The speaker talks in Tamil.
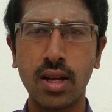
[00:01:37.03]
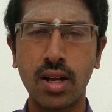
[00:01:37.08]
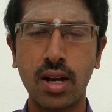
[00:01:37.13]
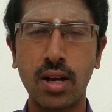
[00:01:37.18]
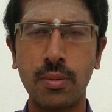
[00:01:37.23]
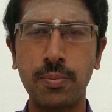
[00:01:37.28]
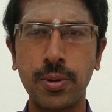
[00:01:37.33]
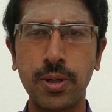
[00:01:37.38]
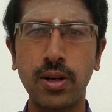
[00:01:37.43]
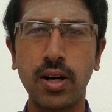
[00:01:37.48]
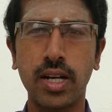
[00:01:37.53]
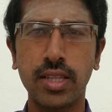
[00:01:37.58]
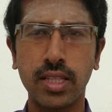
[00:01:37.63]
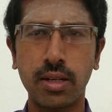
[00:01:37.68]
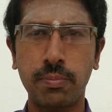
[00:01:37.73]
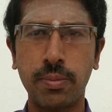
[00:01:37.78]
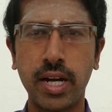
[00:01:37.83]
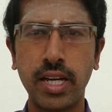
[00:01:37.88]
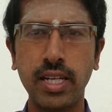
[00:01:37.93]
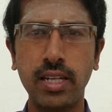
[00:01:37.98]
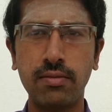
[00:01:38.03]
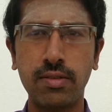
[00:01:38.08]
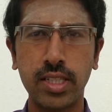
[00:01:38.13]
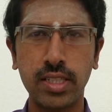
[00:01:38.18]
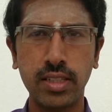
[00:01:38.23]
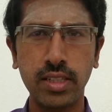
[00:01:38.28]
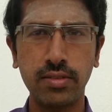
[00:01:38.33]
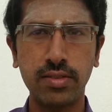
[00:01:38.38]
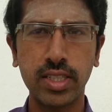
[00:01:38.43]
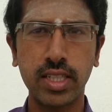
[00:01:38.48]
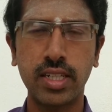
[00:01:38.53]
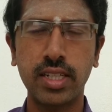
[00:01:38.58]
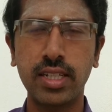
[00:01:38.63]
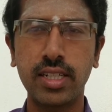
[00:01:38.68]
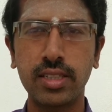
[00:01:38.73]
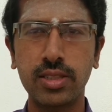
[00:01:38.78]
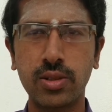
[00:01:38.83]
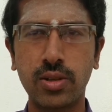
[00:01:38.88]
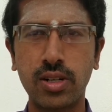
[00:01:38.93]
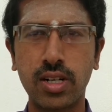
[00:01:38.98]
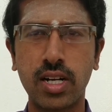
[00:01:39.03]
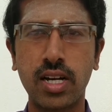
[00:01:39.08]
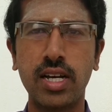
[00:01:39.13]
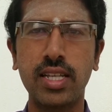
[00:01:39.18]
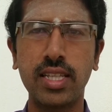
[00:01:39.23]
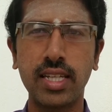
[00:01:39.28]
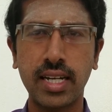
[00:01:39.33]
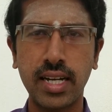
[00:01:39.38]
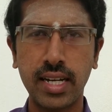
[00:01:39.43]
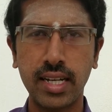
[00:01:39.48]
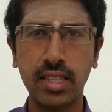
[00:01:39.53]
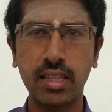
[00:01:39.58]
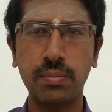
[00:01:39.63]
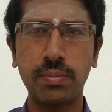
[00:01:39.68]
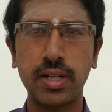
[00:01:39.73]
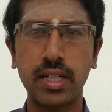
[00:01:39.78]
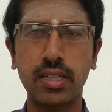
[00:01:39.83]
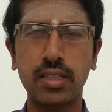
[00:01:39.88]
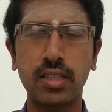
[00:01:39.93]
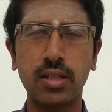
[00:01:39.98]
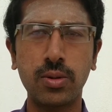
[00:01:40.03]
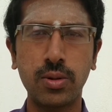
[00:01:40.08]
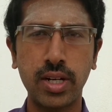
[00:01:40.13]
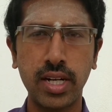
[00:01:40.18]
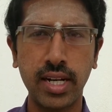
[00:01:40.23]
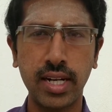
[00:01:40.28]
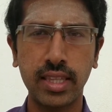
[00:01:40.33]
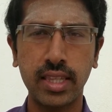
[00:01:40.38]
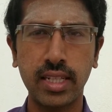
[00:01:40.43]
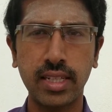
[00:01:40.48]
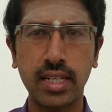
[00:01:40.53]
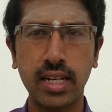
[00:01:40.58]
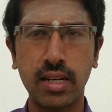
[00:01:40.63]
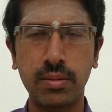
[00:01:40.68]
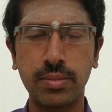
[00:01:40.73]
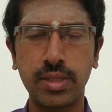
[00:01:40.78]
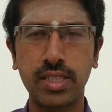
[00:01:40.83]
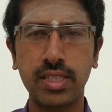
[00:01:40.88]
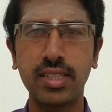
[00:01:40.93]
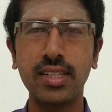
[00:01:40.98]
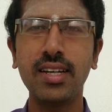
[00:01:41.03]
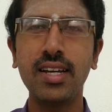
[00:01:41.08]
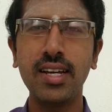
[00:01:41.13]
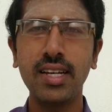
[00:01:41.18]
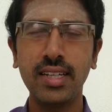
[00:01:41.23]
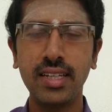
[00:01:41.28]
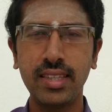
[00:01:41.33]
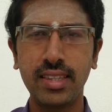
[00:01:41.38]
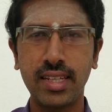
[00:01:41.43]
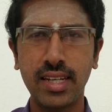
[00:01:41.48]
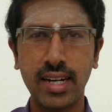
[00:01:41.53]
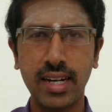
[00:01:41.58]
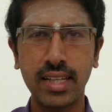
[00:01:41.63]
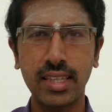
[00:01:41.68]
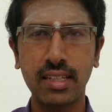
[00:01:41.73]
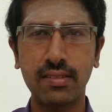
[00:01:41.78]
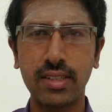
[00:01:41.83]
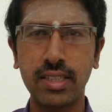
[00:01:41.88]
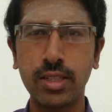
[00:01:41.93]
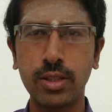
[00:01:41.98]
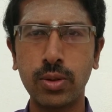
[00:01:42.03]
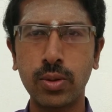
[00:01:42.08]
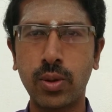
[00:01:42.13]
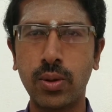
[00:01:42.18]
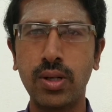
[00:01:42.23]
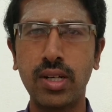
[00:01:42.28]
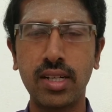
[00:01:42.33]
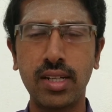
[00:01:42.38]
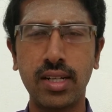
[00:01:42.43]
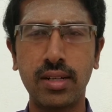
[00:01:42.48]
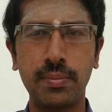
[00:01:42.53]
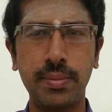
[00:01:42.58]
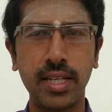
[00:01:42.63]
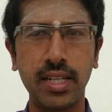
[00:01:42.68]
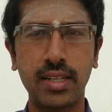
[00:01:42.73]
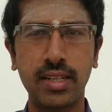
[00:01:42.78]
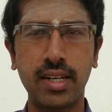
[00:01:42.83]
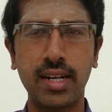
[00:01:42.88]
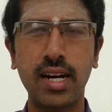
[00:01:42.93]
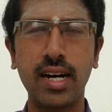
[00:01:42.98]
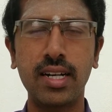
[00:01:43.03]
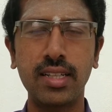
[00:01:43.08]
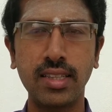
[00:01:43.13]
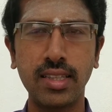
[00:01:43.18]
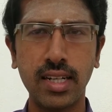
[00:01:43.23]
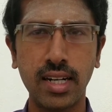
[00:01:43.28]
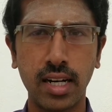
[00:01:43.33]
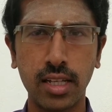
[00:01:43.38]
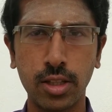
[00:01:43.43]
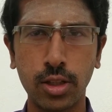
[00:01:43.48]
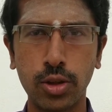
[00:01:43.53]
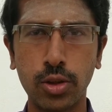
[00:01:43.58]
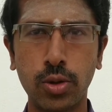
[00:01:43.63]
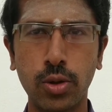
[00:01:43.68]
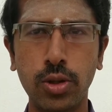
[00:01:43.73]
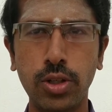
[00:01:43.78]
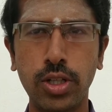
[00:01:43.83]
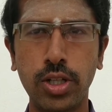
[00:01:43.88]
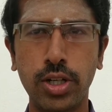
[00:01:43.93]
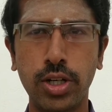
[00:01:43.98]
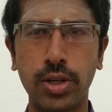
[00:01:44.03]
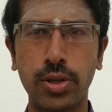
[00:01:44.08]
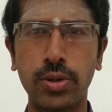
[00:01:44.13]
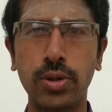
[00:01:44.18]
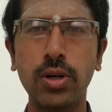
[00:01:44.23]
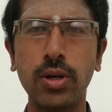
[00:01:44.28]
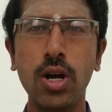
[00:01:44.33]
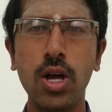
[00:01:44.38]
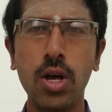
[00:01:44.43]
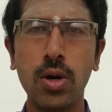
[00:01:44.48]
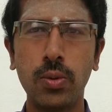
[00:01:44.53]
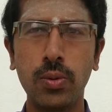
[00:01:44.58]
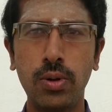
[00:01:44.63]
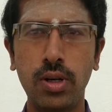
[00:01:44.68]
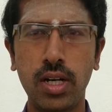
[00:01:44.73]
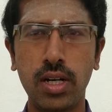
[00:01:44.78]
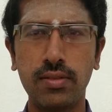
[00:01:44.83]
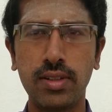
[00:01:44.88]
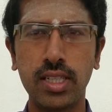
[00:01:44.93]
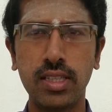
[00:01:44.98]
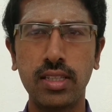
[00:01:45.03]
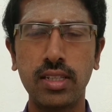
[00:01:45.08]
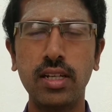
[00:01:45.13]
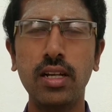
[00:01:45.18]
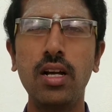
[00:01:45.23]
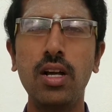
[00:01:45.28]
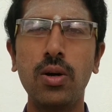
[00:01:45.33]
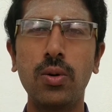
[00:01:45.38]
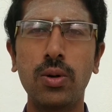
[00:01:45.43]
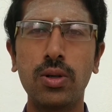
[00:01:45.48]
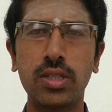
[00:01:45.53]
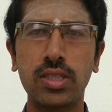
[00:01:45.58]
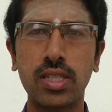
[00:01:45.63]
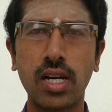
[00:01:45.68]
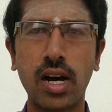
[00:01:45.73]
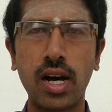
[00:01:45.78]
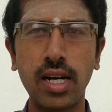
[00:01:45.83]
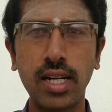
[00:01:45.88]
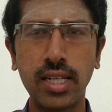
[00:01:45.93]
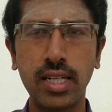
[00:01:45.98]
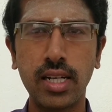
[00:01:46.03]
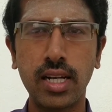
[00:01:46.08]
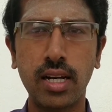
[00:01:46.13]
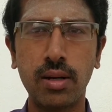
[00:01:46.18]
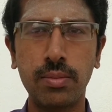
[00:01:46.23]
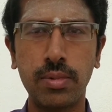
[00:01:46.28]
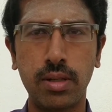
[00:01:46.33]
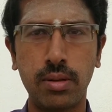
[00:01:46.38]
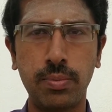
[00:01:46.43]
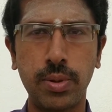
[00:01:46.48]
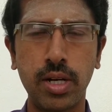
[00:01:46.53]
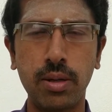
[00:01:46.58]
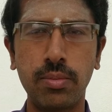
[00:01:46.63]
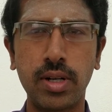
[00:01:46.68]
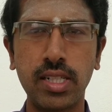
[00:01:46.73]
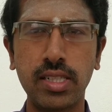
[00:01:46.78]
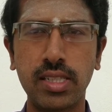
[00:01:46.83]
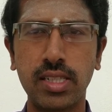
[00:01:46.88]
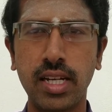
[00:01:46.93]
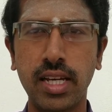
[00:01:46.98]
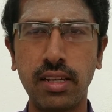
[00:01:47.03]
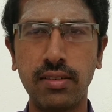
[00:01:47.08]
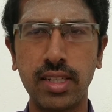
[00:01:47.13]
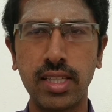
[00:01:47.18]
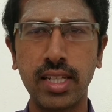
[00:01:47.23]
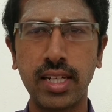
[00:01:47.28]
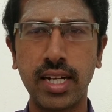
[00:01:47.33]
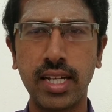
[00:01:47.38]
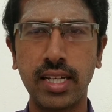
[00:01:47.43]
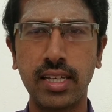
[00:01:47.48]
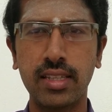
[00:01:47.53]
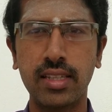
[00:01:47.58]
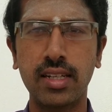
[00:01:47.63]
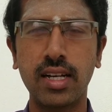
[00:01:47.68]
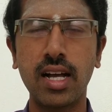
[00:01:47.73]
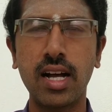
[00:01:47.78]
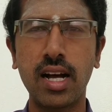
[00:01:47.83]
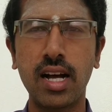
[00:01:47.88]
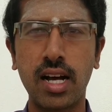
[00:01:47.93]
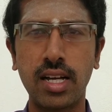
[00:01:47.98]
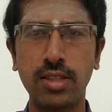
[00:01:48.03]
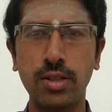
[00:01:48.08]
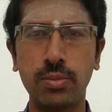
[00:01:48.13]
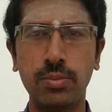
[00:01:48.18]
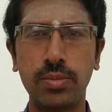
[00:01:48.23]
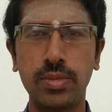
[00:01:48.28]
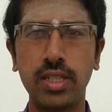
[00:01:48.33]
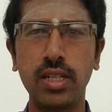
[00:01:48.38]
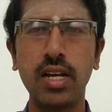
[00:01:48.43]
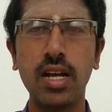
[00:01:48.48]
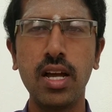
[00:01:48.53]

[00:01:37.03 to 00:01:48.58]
அப்புறம் அந்த பையன் வந்து இவங்க கிட்ட சொல்றான் அந்த கிணத்து பக்கத்துல ஒரு இடத்த காமிச்சு இந்த இடத்த வந்து தோண்டுங்க அப்படிங்கிறான் அந்த இடத்த தோண்டுனையும் உள்ள வந்து ஒரு சாலிகிராம பெருமாள் சிலை வந்து கிடைக்குதுங்க அதுவும்